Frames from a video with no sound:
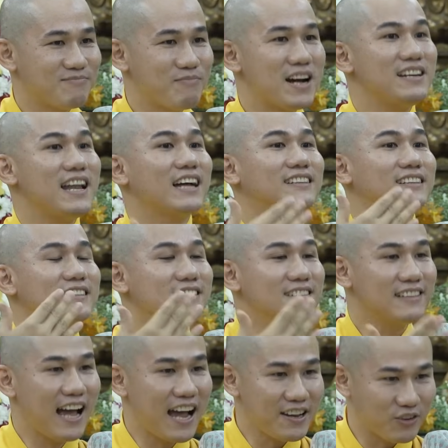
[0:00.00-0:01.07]
mới là
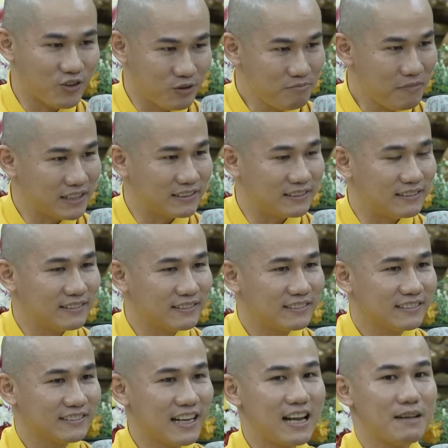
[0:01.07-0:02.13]
tương lai của mình.
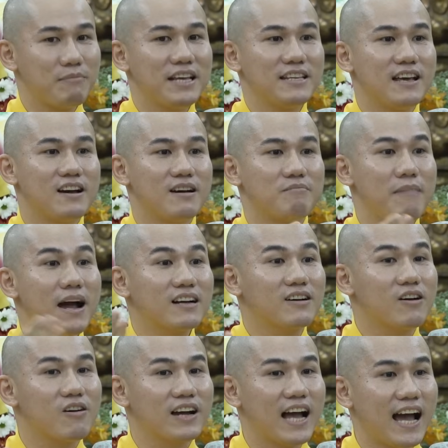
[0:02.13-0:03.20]
Cho nên bây giờ mất
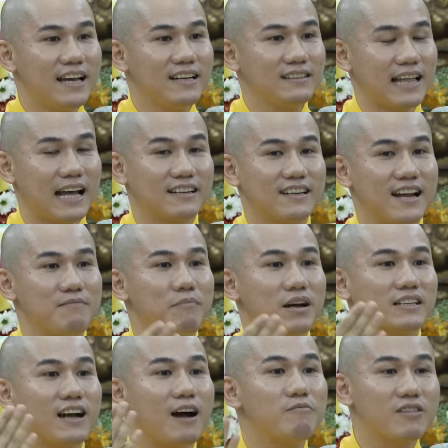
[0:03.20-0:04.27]
cô gái, thành ra
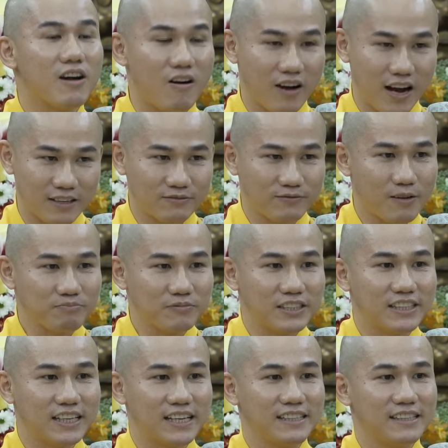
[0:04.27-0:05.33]
mình không còn hạnh phúc
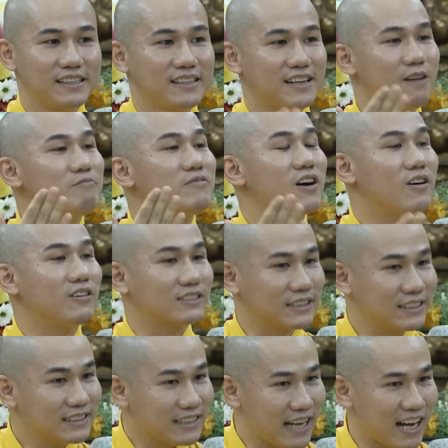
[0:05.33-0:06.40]
nữa, không còn
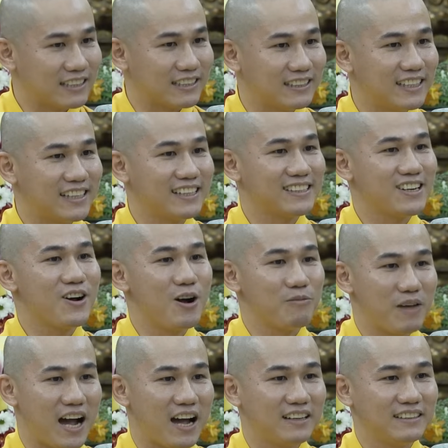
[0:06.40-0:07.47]
tương lai nữa, đúng
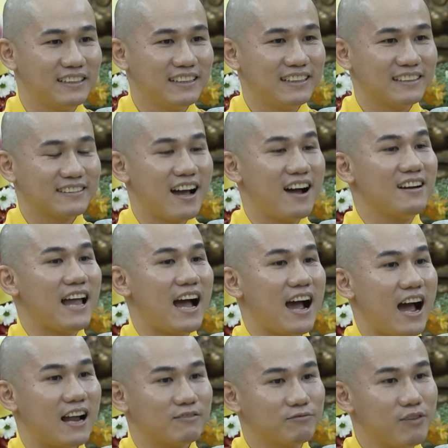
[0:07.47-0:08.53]
không ạ? Đó là
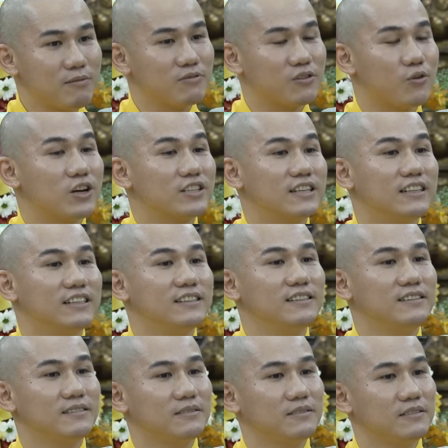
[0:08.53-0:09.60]
hạnh phúc của
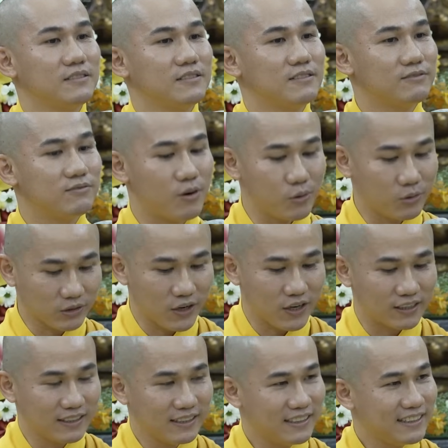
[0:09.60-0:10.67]
sự phụ
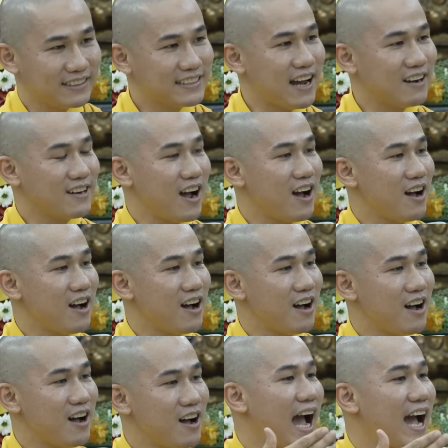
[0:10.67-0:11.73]
thuộc. Sau đó
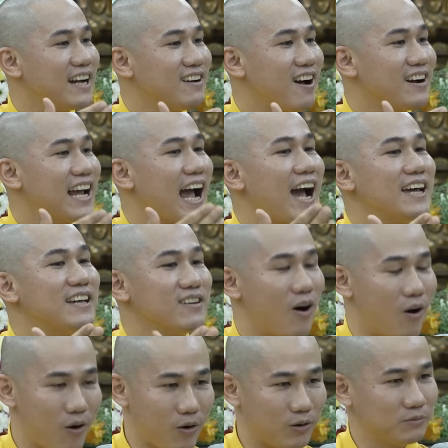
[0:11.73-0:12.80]
bị ai đó khai
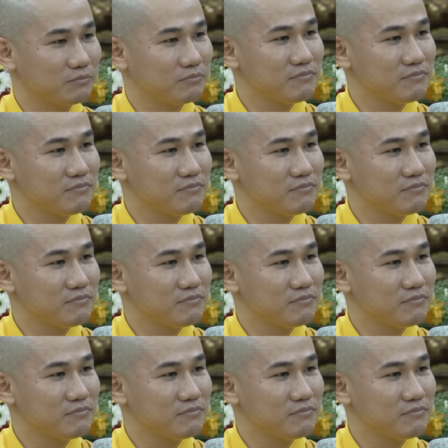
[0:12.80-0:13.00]
ngộ.